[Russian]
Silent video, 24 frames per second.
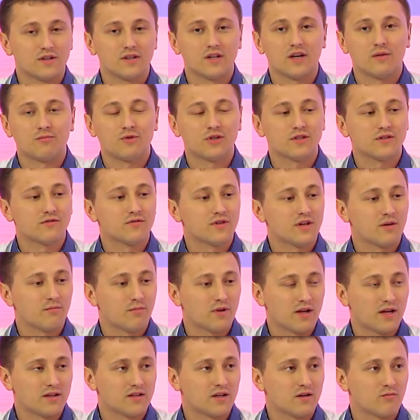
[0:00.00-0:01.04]
Это и Общественная
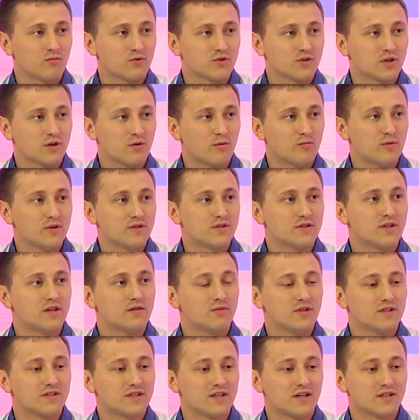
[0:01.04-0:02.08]
палата Амурской области,
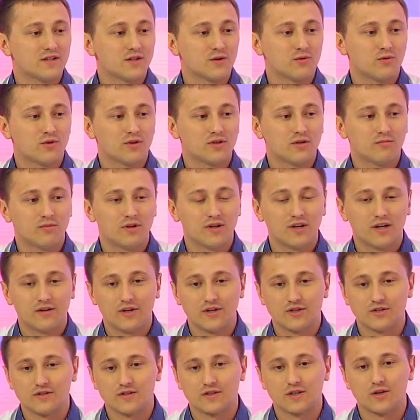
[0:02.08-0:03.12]
администрация города
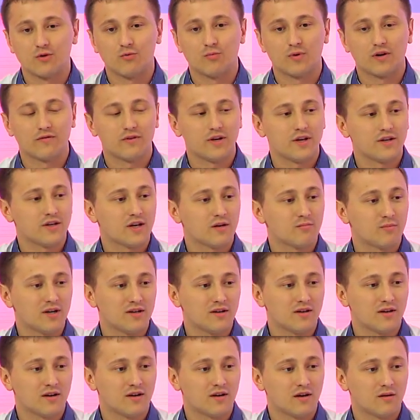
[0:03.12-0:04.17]
Благовещенска, и Управление
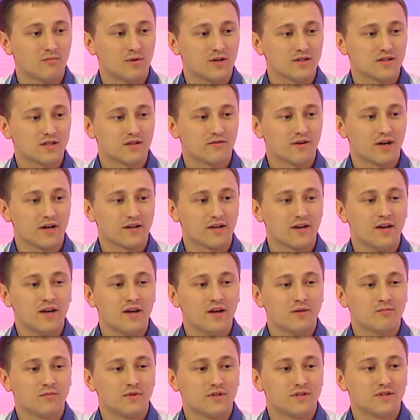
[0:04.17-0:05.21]
а, образования,
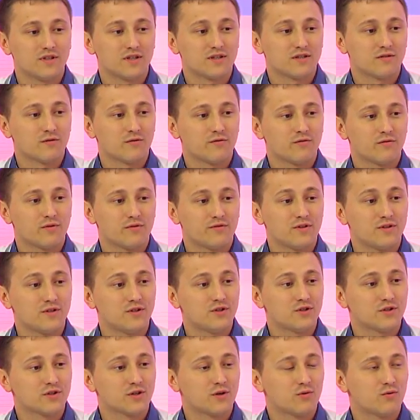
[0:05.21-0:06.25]
Министерство
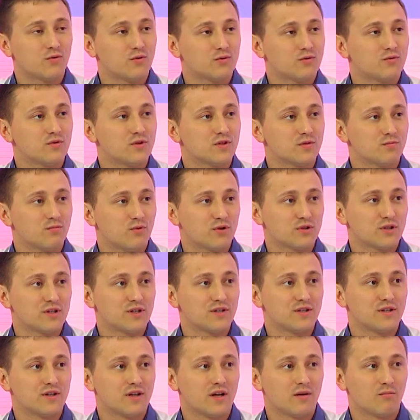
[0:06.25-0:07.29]
физической культуры, спорта
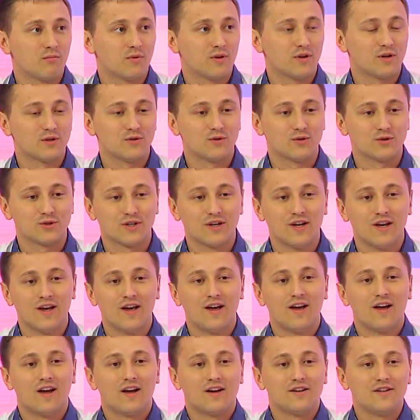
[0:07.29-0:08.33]
и делам молодежи,
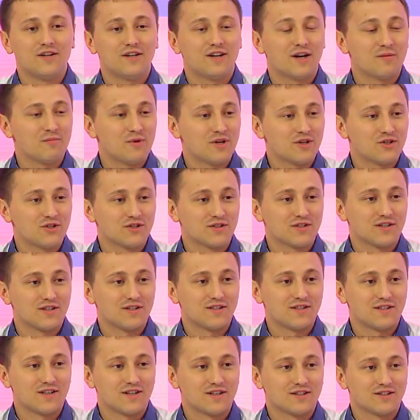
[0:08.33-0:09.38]

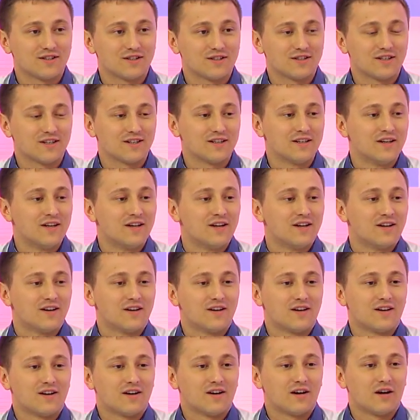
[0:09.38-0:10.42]
некоммерческий сектор, да,
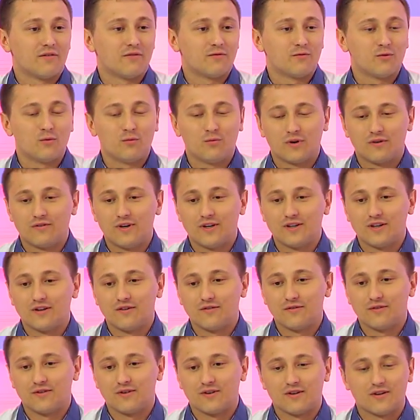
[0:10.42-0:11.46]
а,
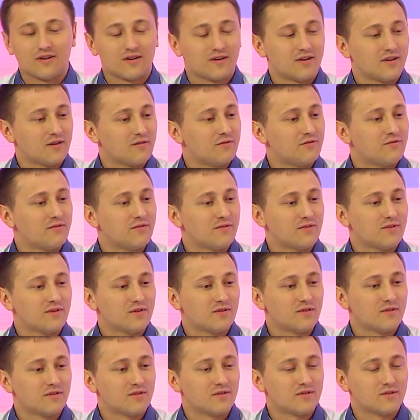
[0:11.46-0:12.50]
управление а,
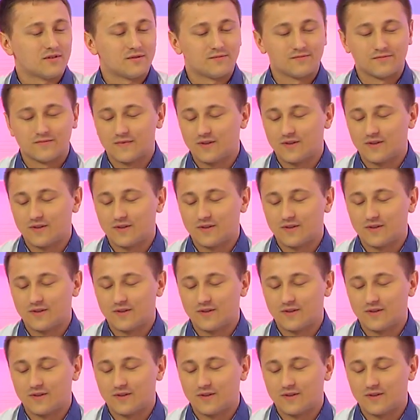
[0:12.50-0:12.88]
э,